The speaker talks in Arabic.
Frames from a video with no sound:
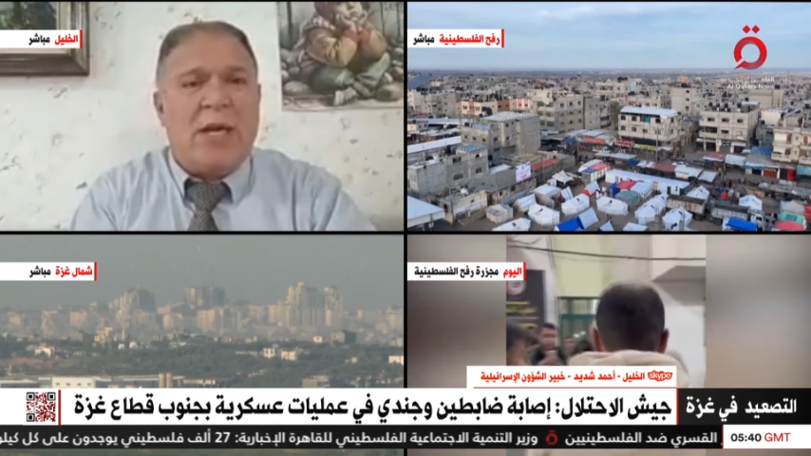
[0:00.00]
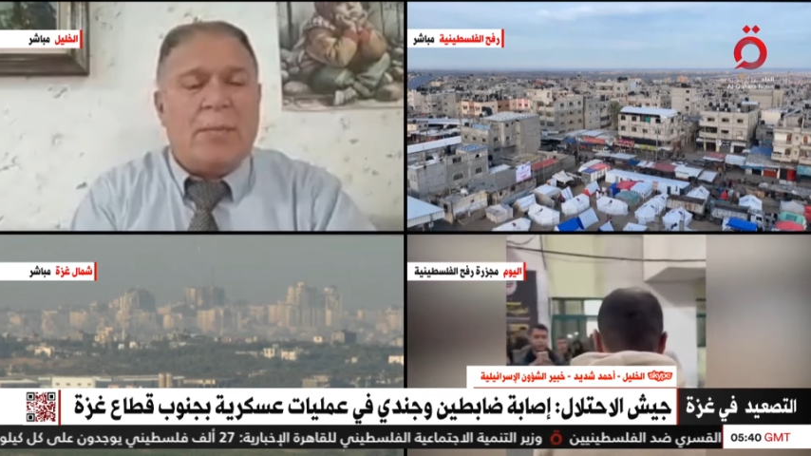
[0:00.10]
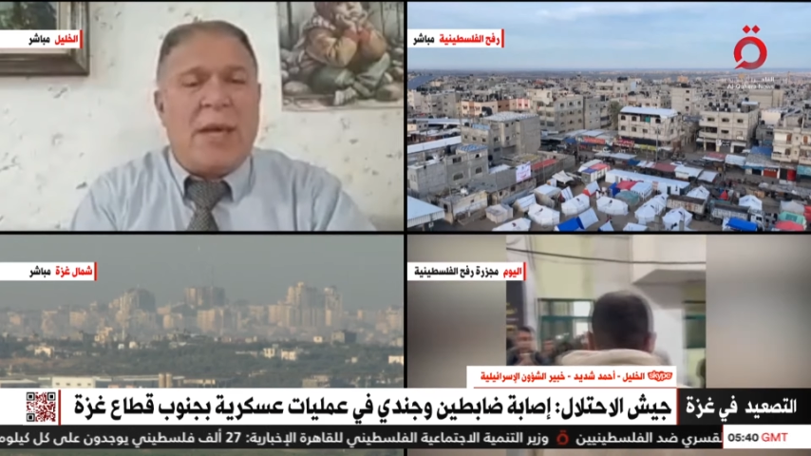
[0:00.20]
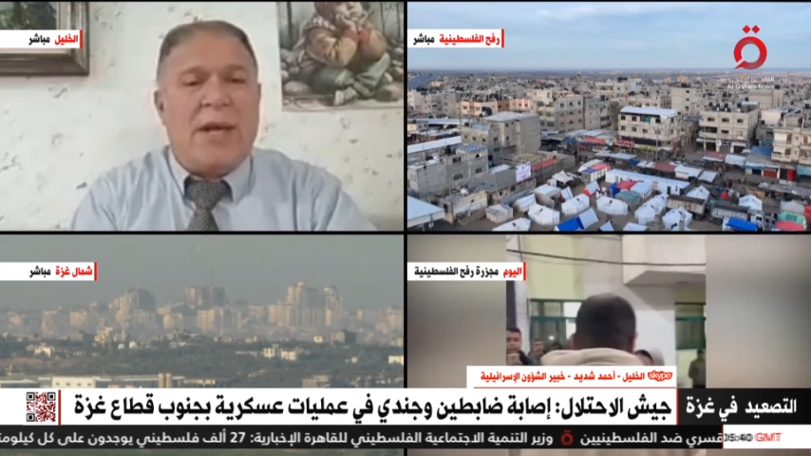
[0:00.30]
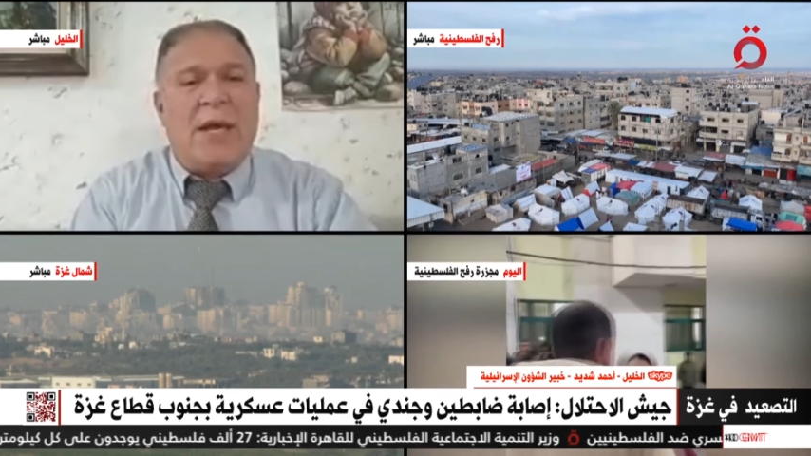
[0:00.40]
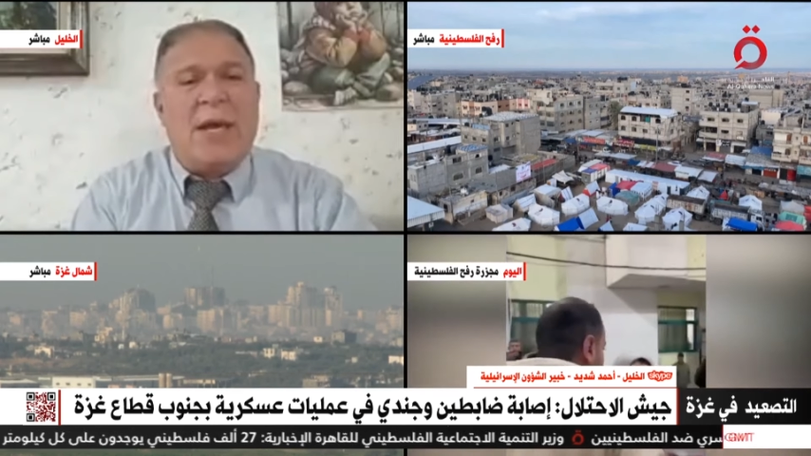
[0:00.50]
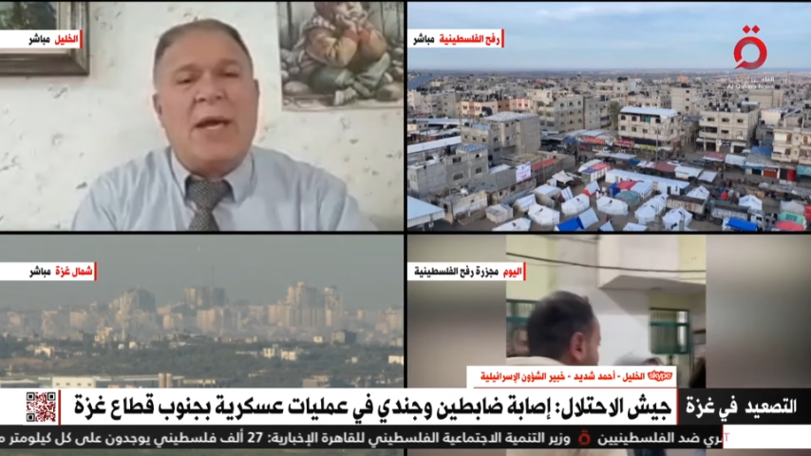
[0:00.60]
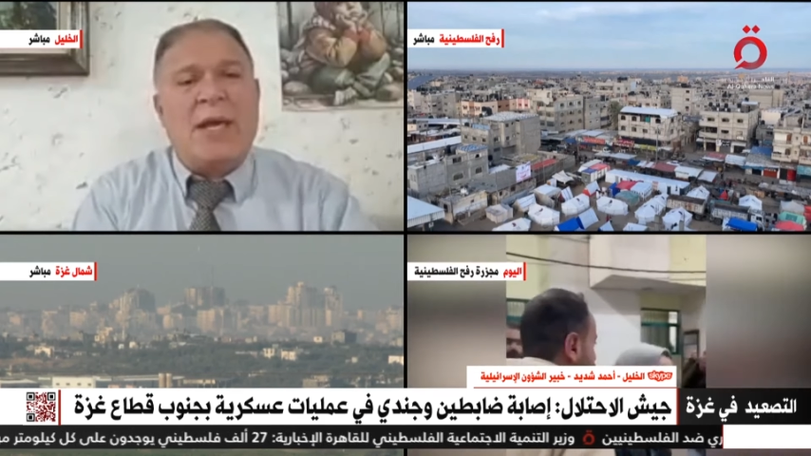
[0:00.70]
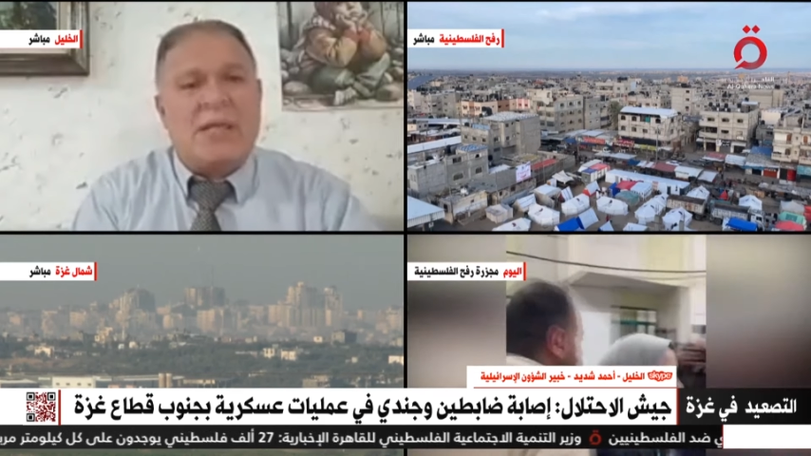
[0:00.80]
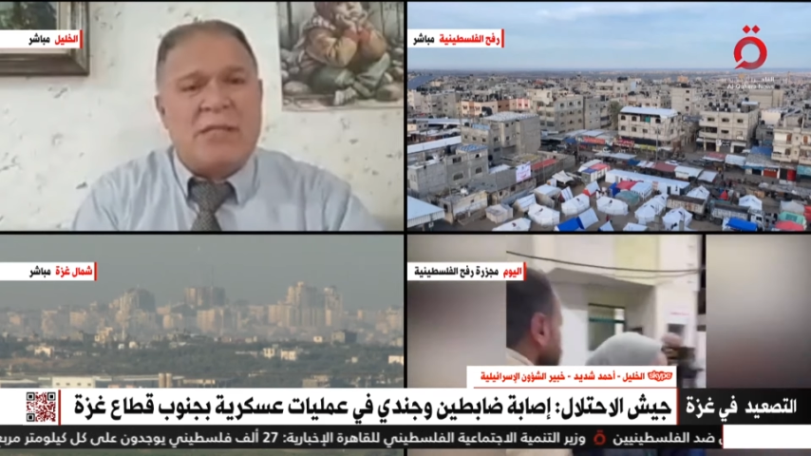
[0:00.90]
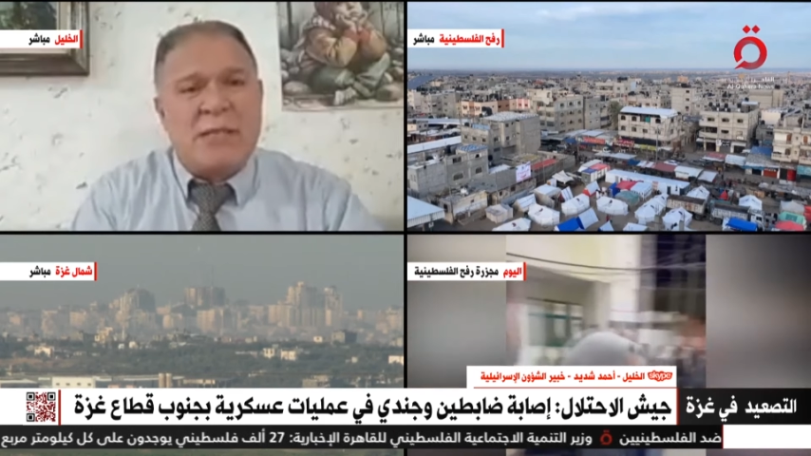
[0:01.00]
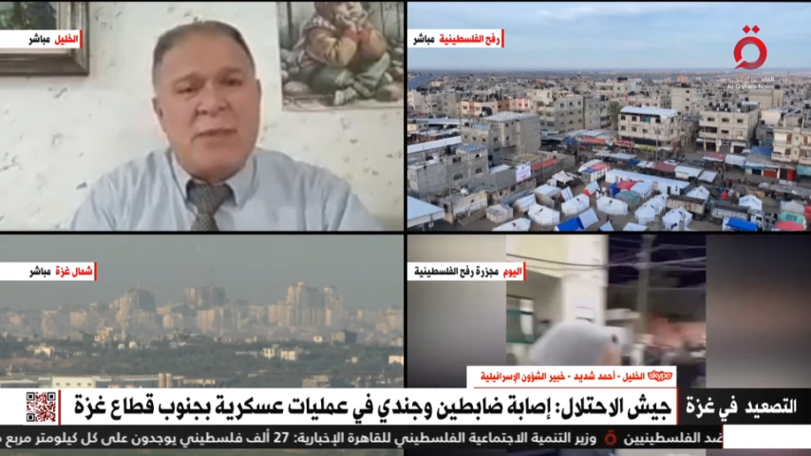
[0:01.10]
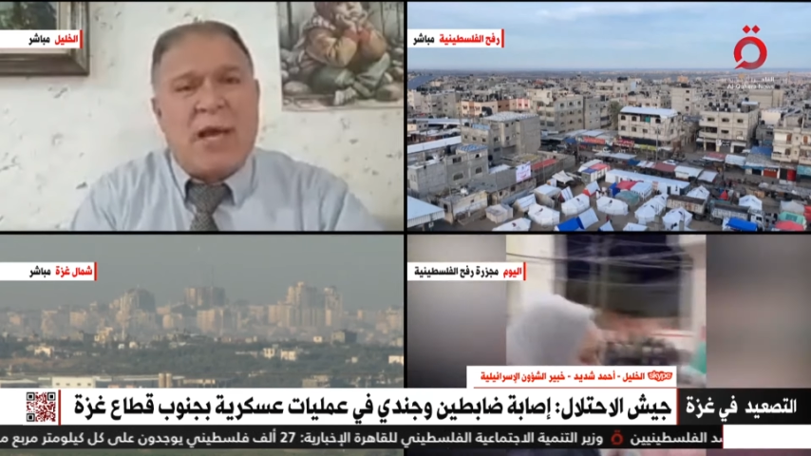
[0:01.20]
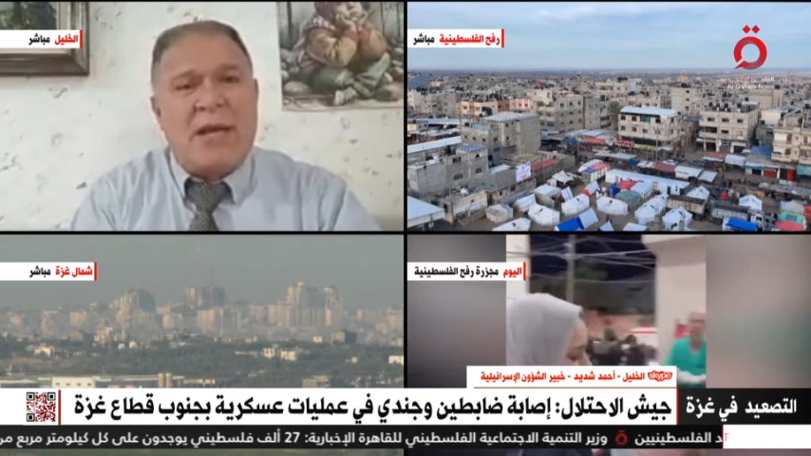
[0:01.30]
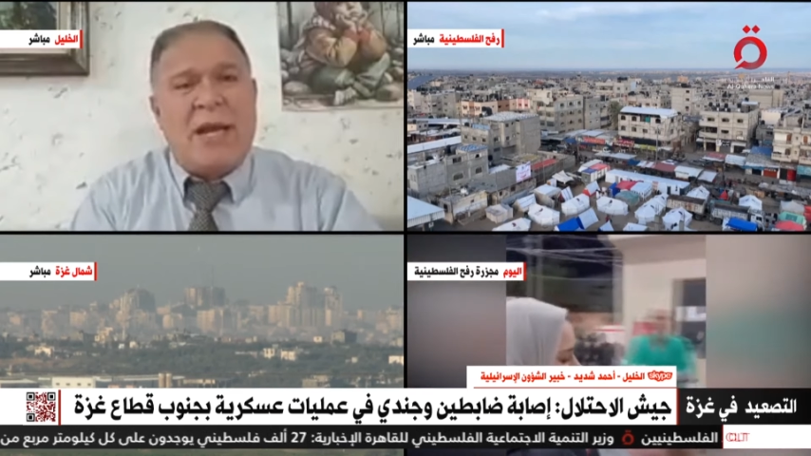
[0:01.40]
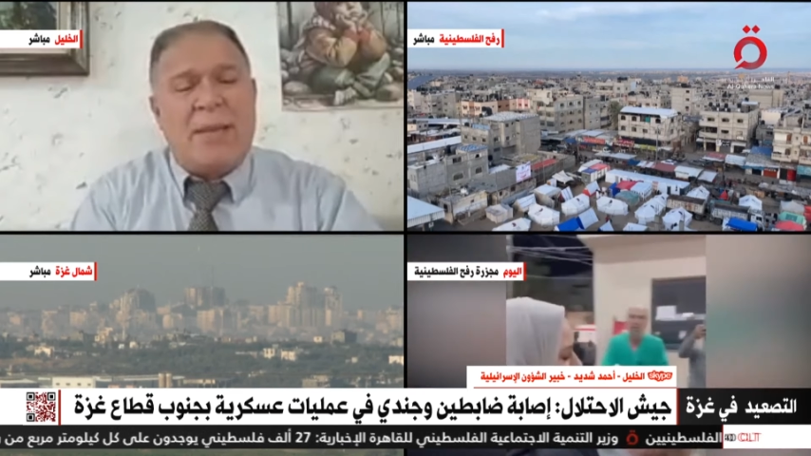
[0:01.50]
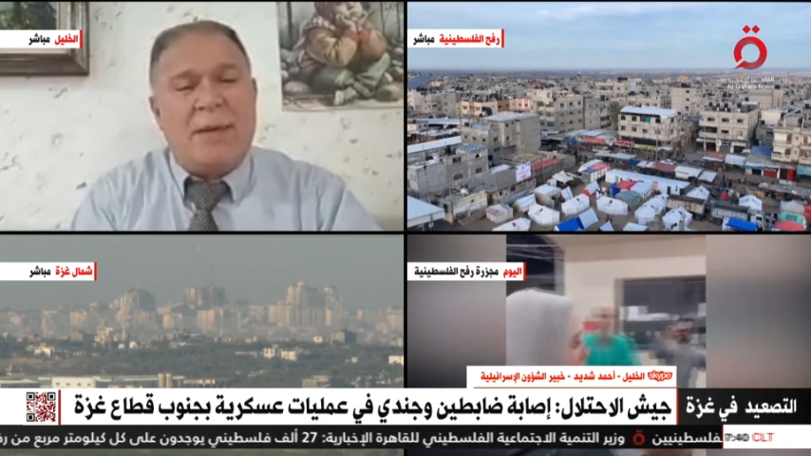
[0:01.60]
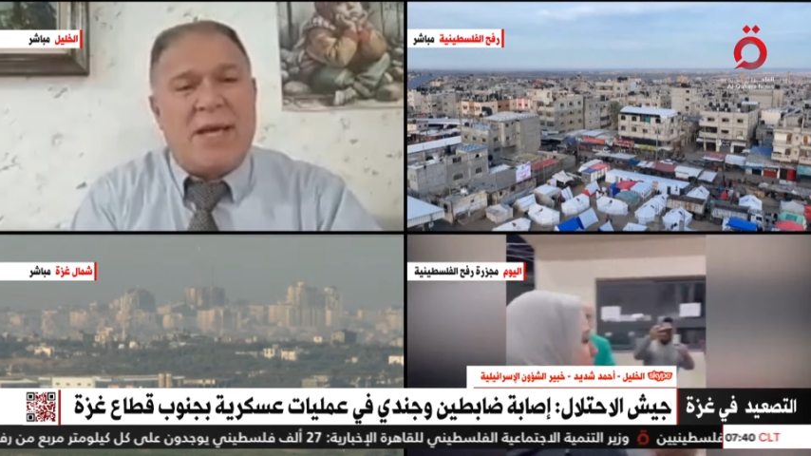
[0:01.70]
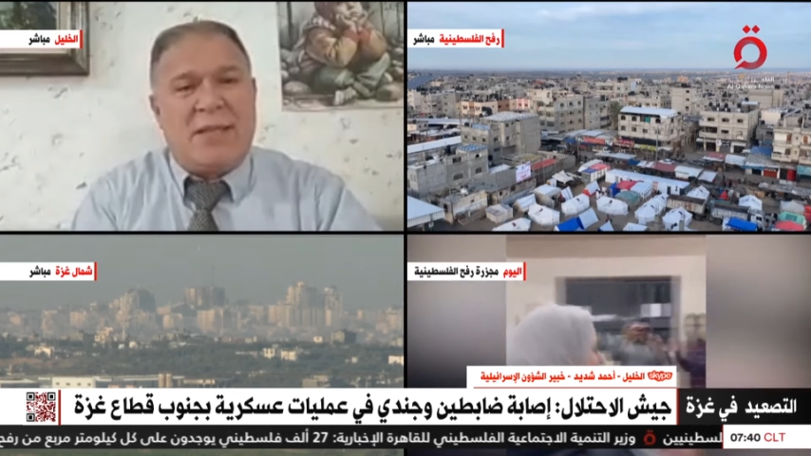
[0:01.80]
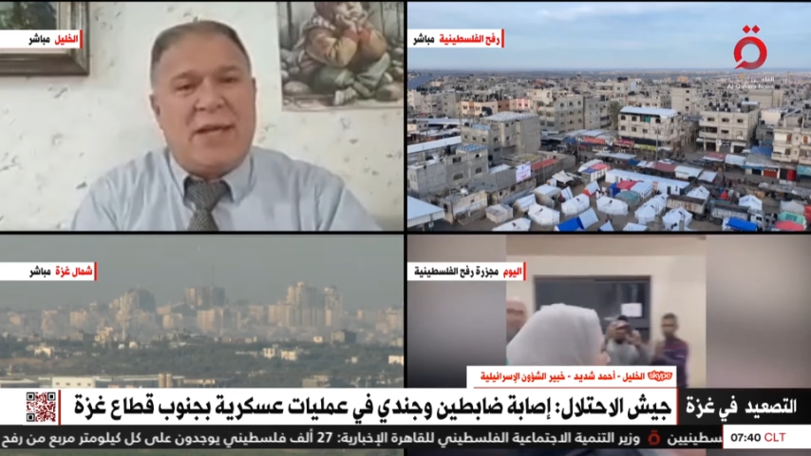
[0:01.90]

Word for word: بان استمرار العمليات